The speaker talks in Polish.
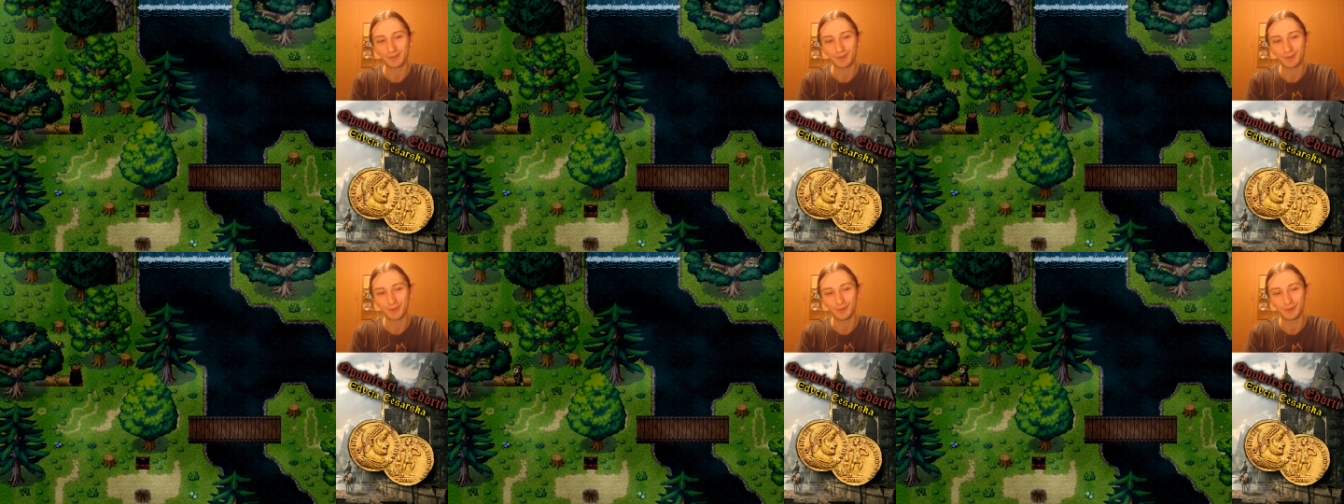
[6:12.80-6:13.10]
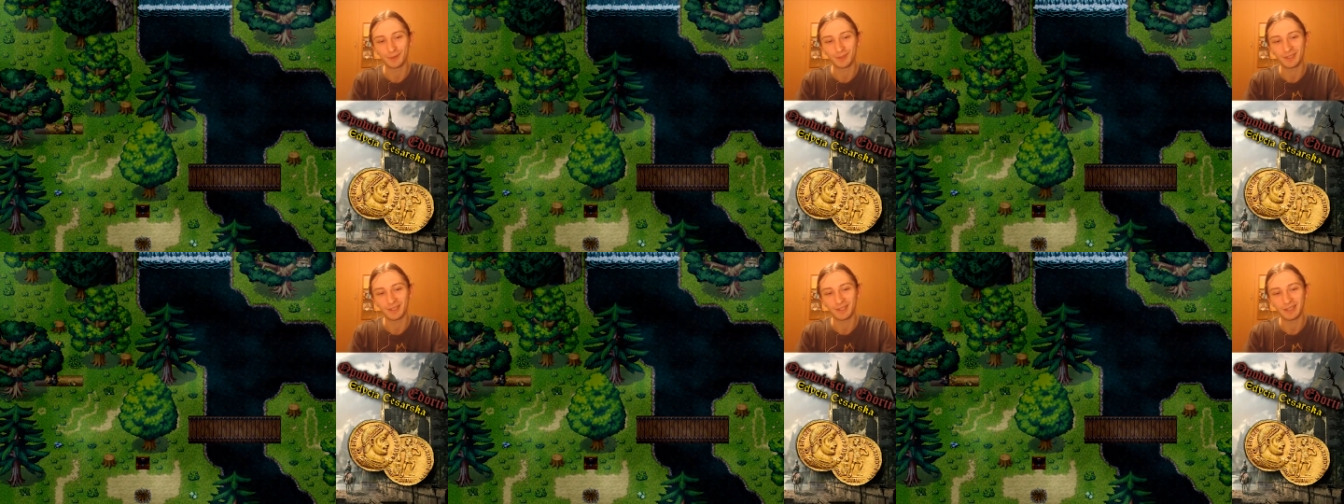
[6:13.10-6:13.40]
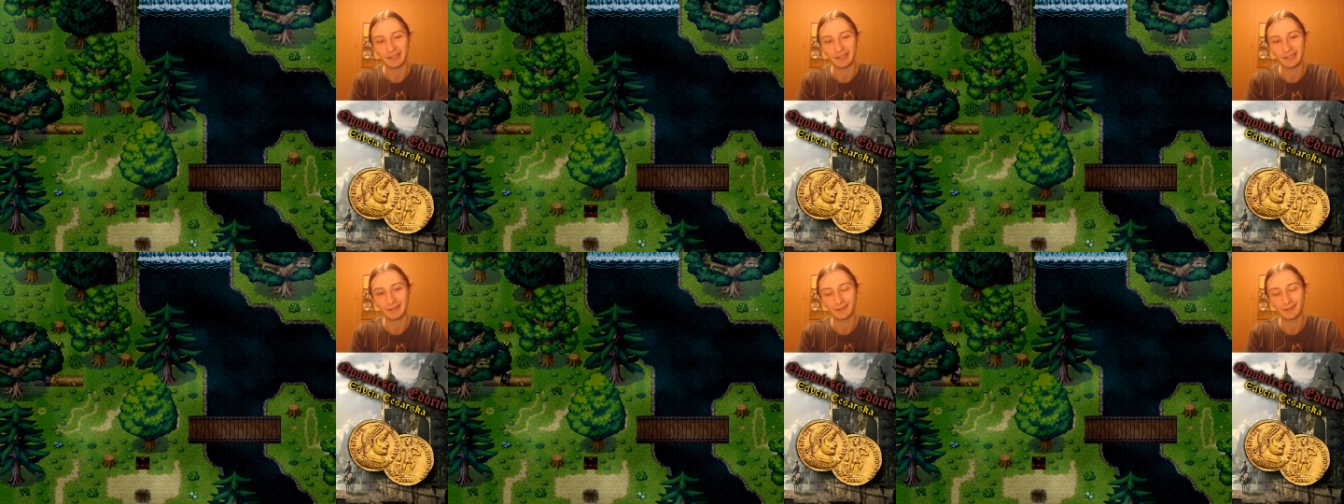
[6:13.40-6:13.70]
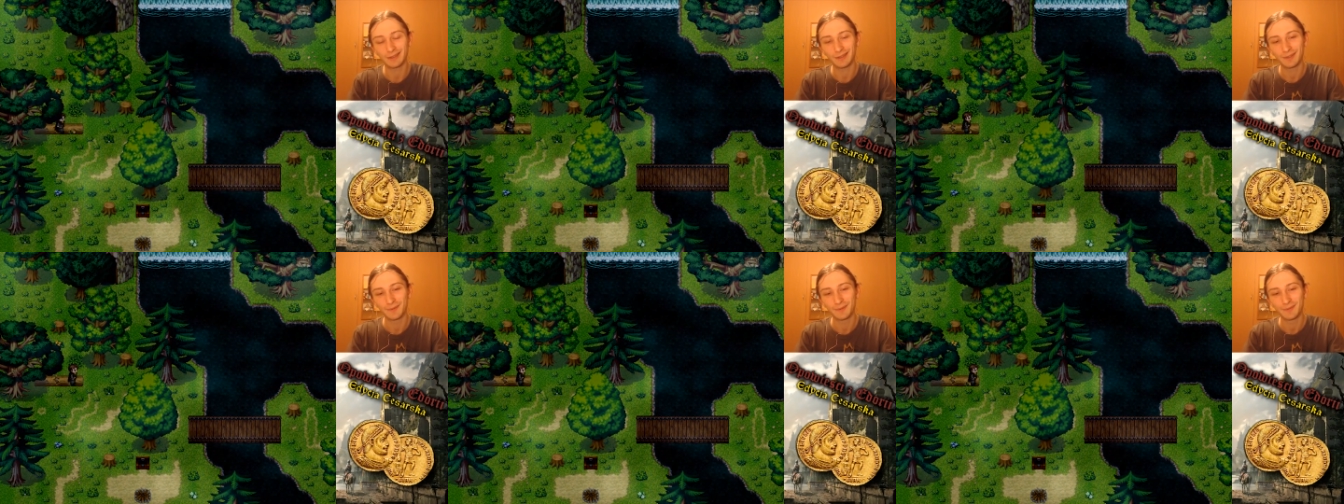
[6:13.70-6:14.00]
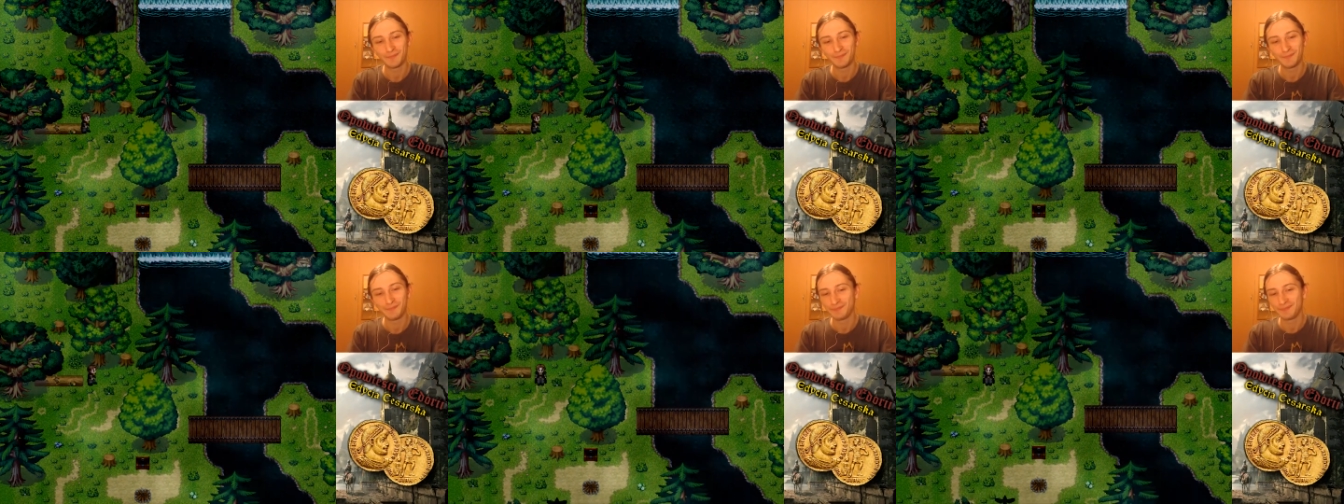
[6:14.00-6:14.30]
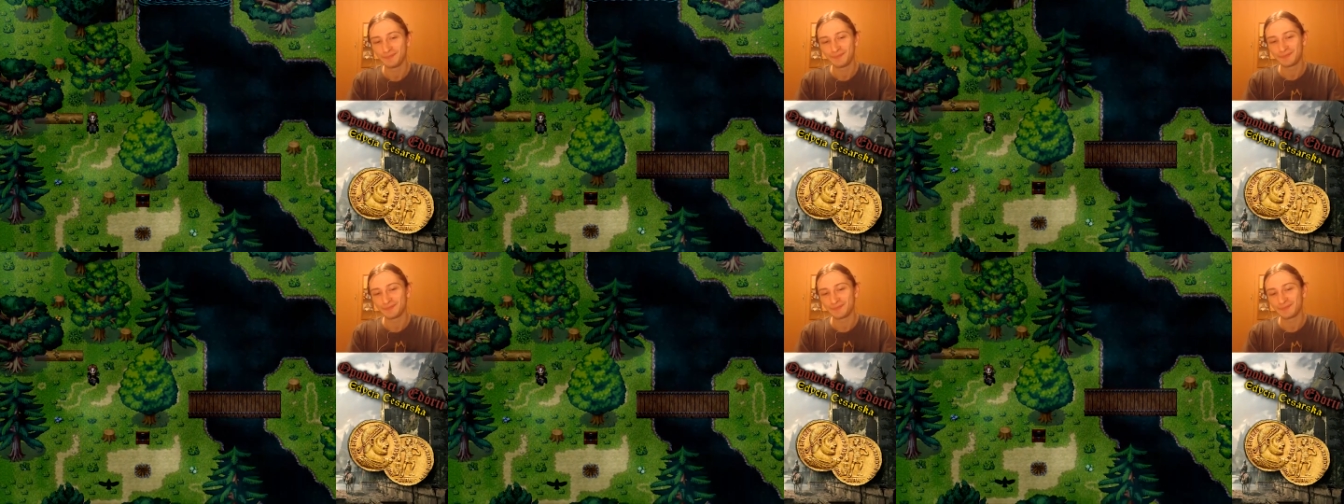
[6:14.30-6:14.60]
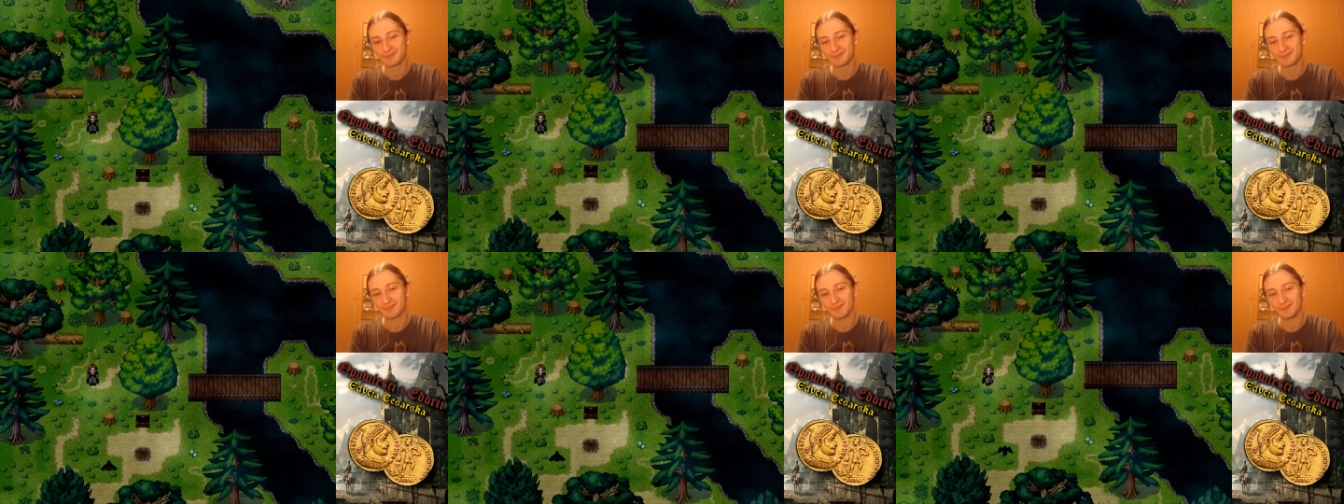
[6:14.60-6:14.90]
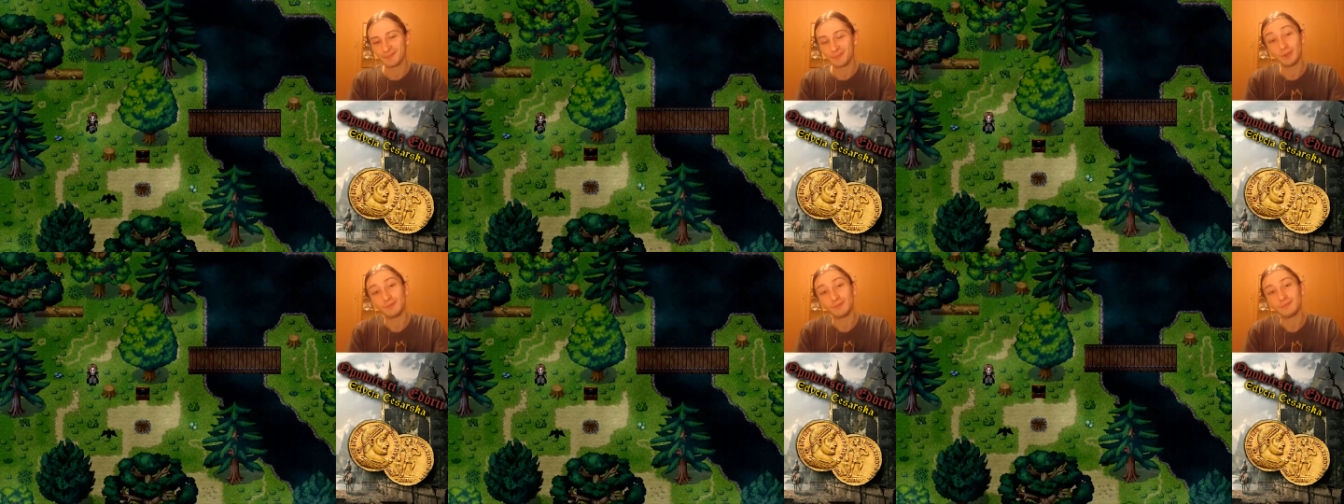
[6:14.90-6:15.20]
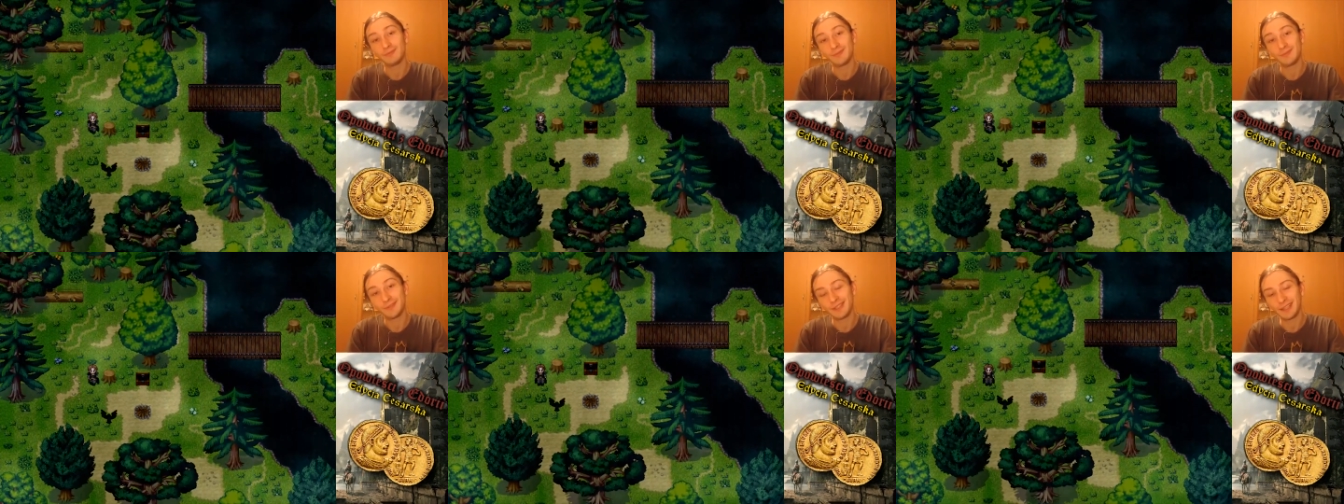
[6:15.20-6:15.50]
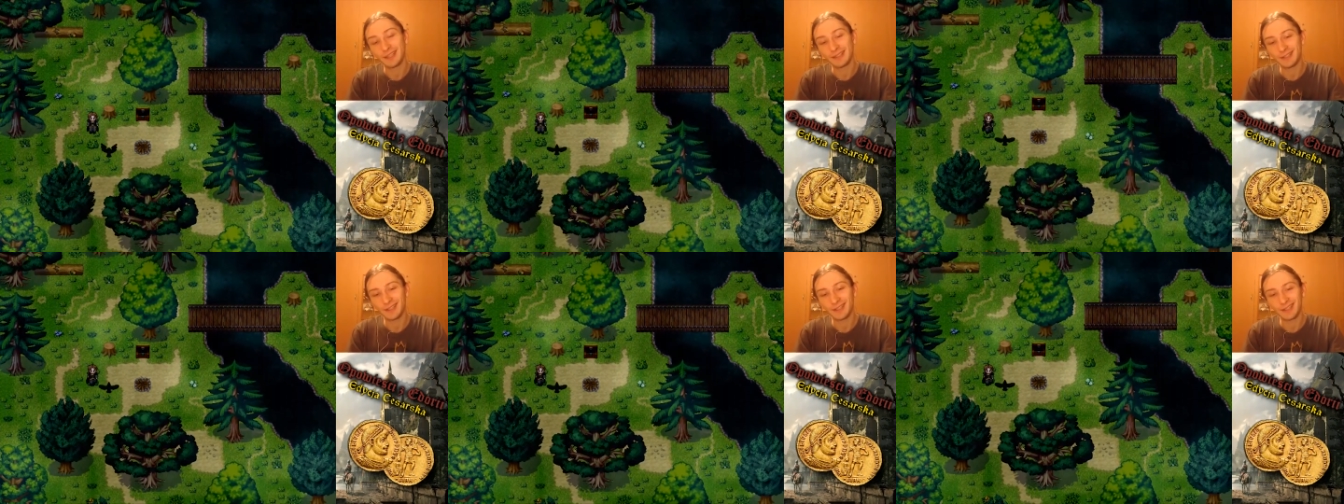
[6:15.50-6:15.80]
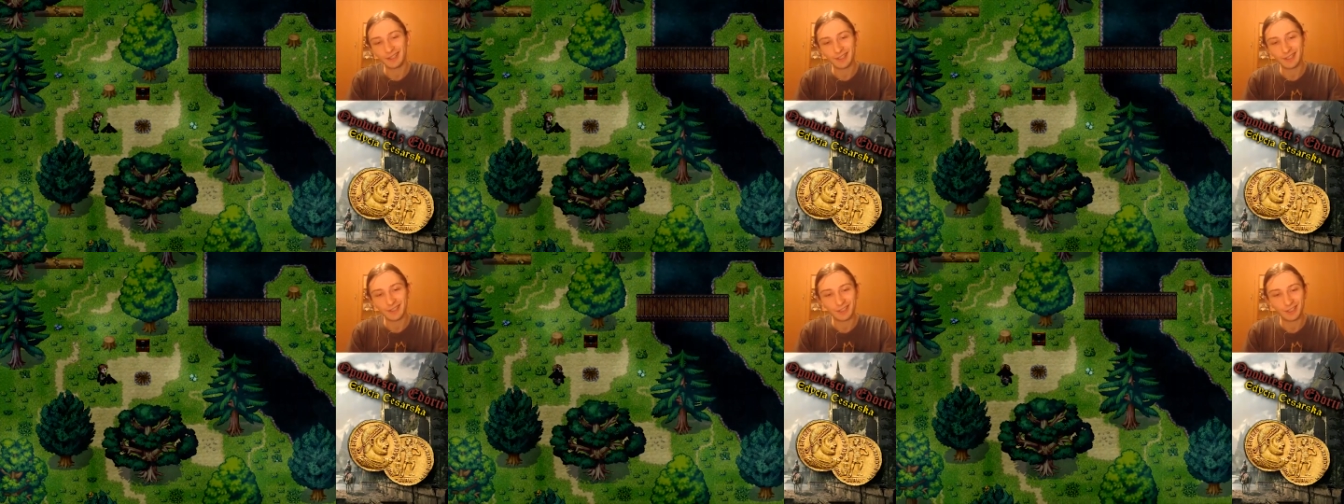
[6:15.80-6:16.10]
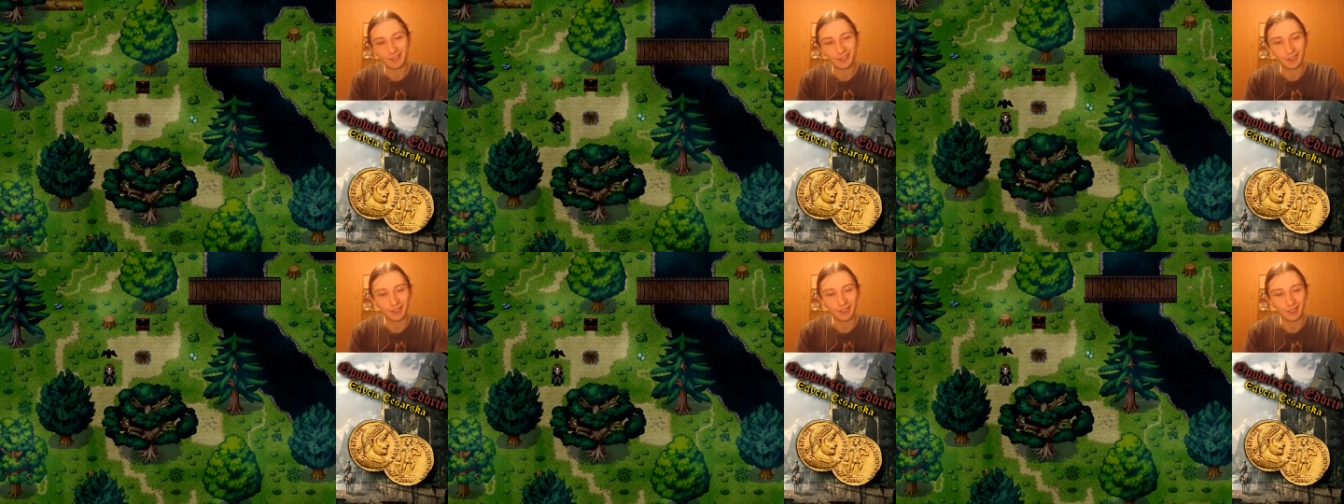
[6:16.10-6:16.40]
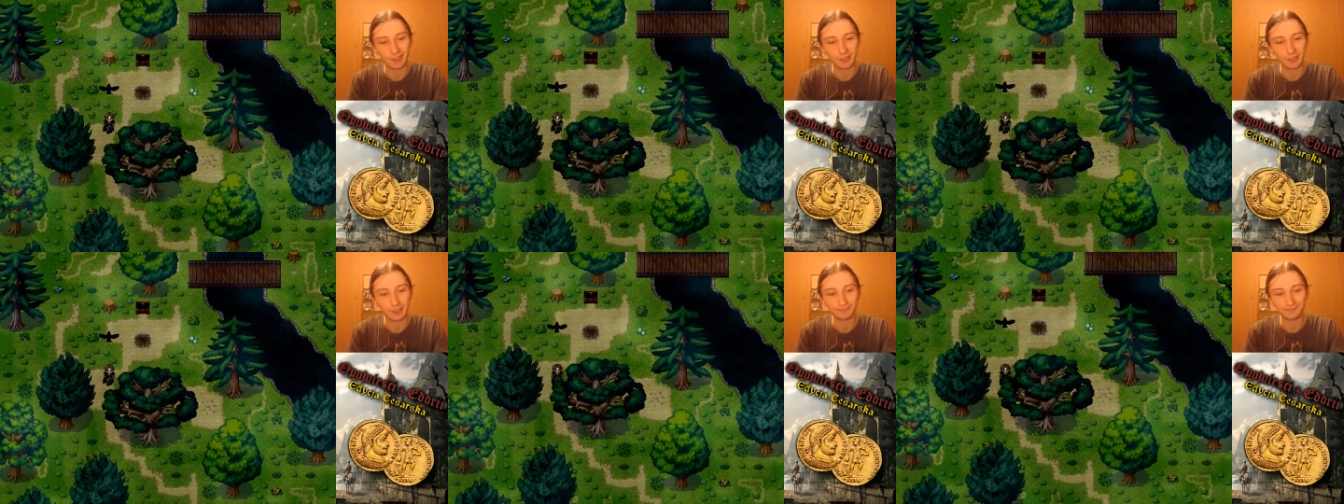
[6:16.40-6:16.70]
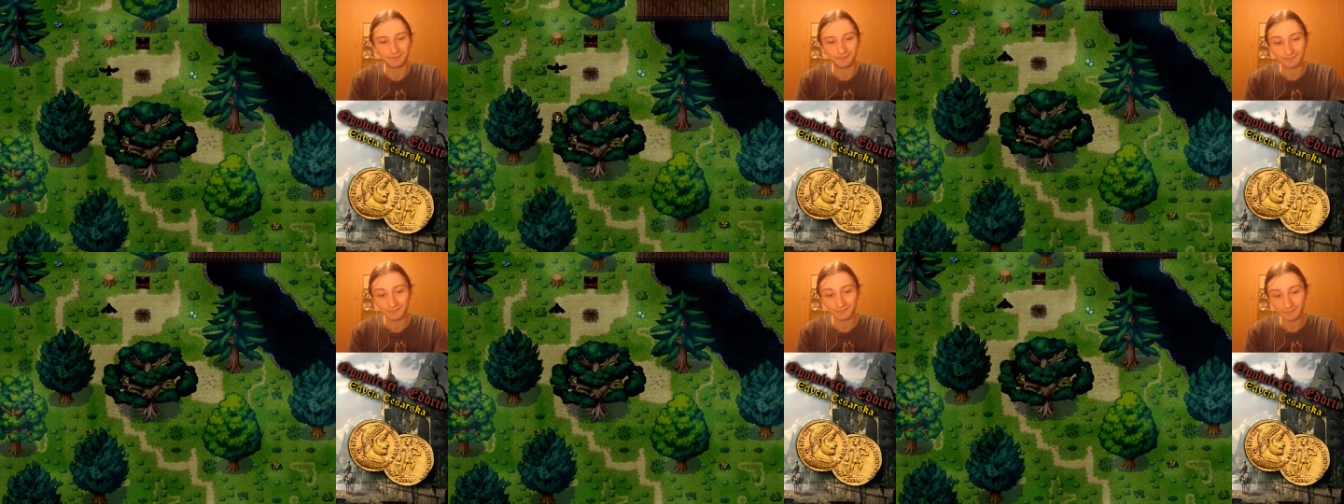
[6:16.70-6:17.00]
Absolutnie, nie? No, no ta, takie jest życie, nie?